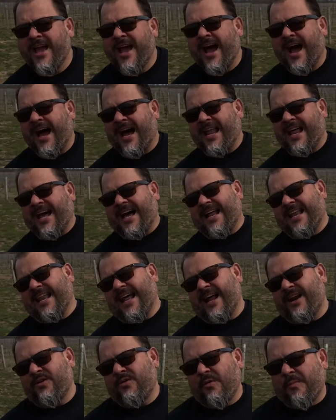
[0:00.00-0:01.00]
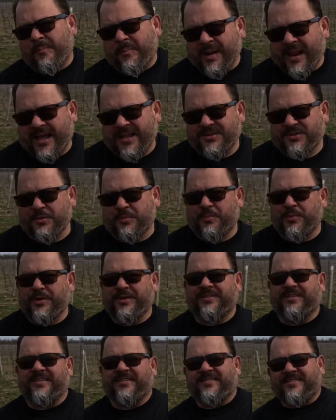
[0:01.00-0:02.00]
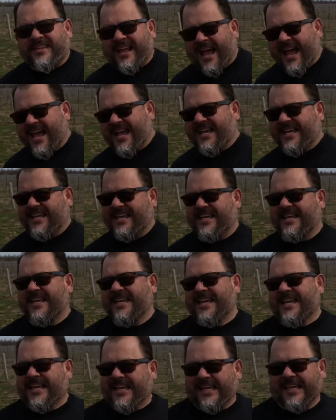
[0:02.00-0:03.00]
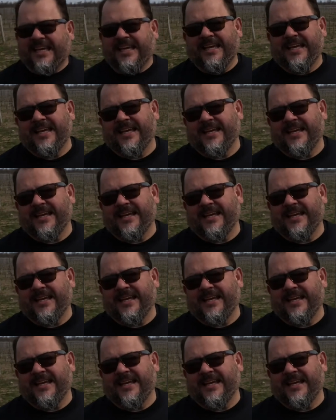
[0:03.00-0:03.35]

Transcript: a, largo plazo, pues está ahí. Y